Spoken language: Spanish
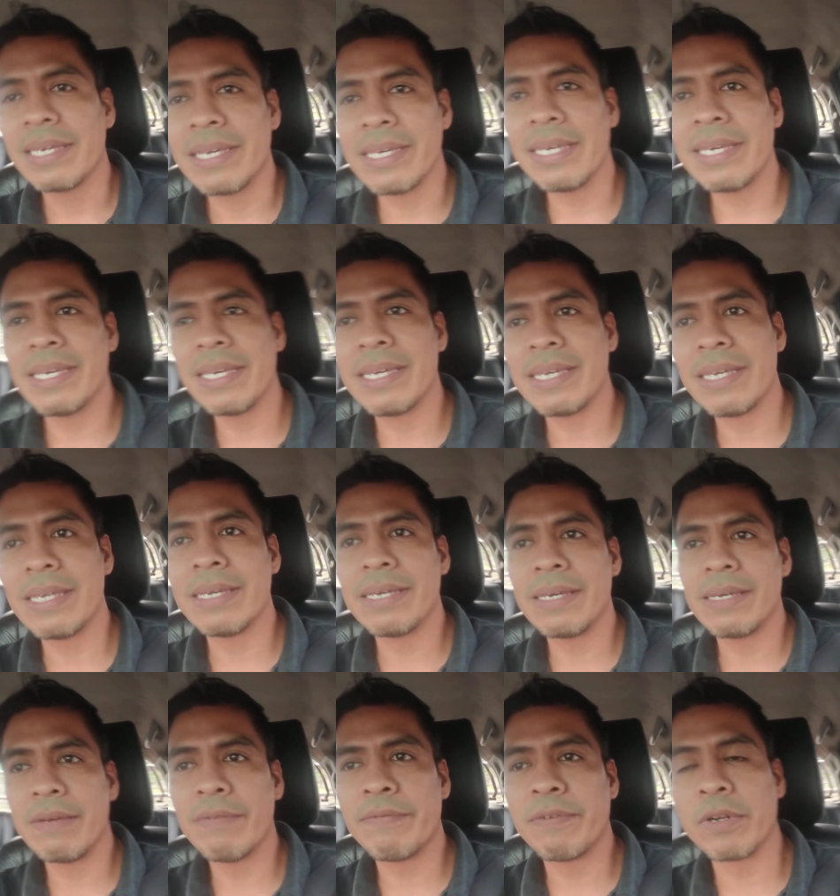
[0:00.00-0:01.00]

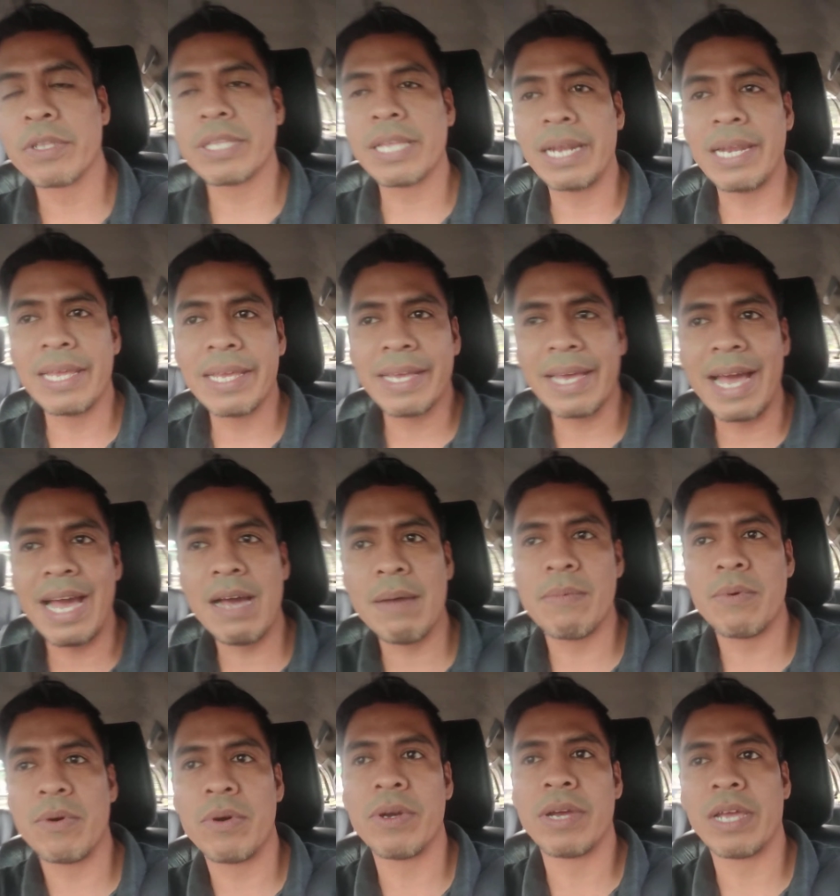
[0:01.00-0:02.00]
y
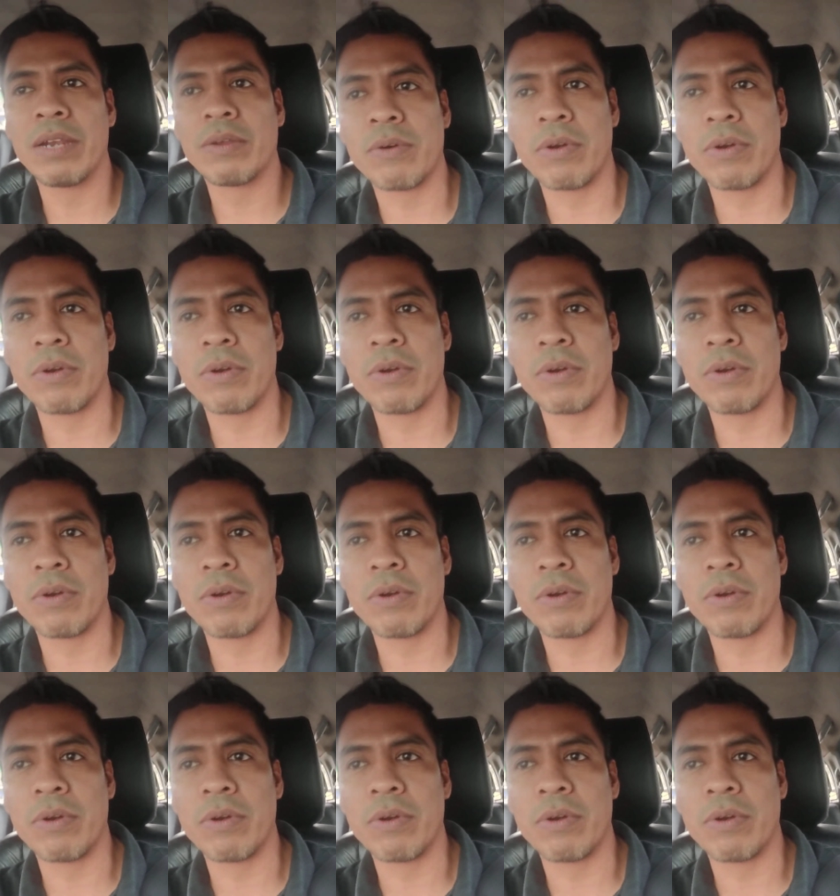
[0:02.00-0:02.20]
fortalezcamos el